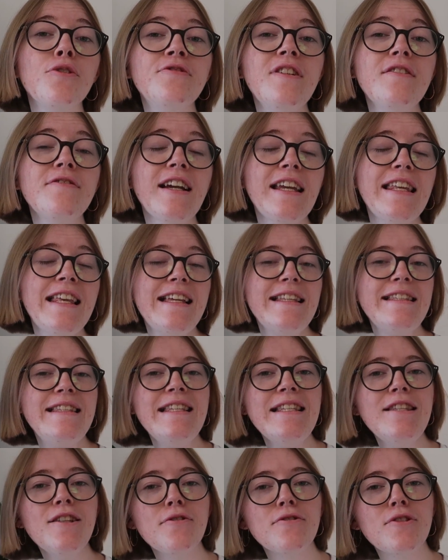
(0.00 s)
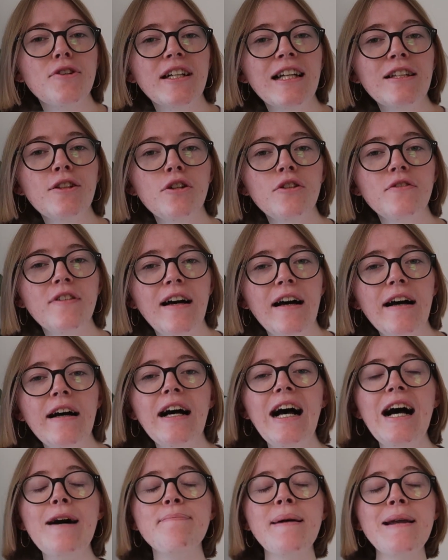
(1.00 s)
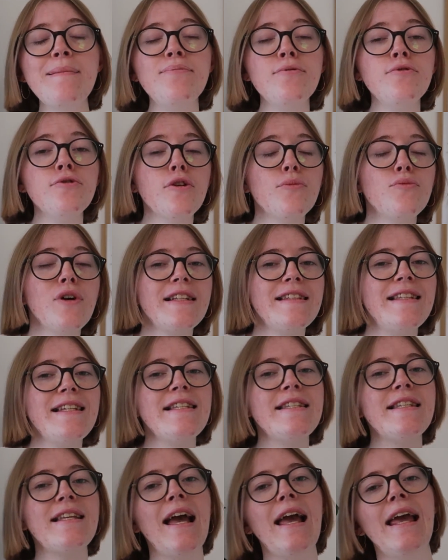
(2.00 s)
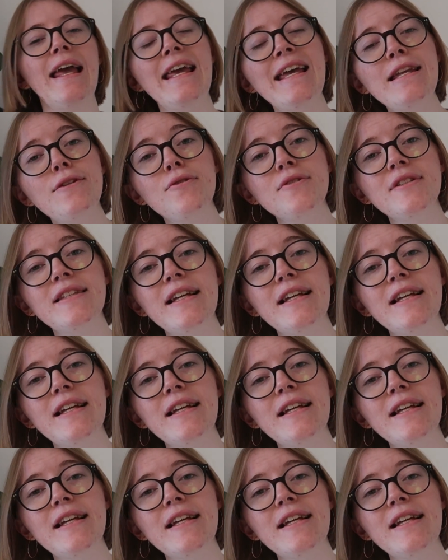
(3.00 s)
en février 1981, après plusieurs mois d'essais et de